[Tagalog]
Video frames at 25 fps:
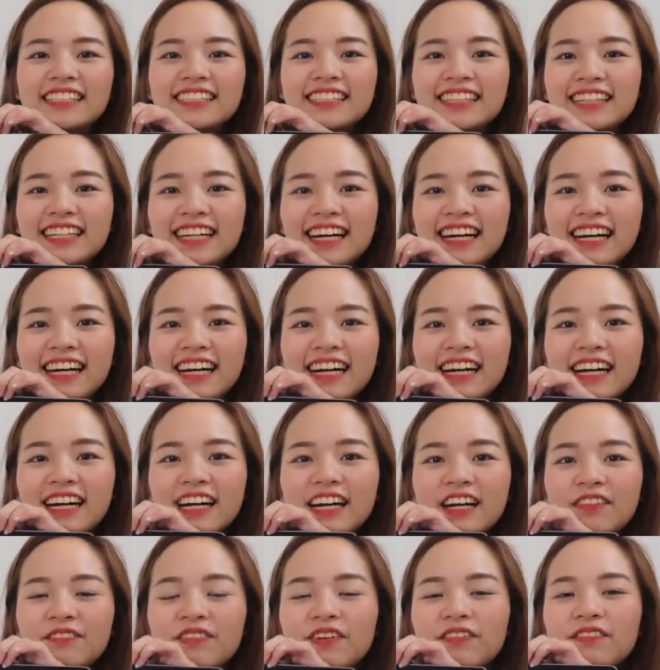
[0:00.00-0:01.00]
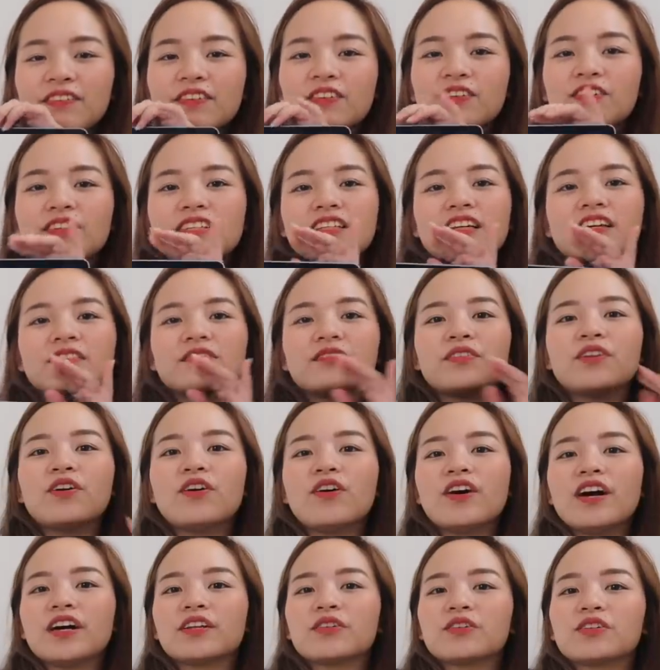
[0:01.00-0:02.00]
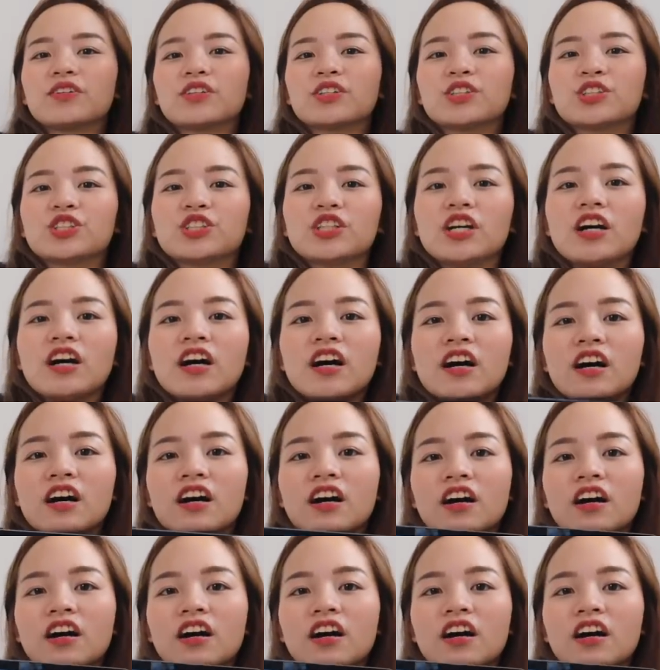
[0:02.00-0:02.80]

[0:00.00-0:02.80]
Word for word: Tcharam! Pag binuksan mo, ito na siya.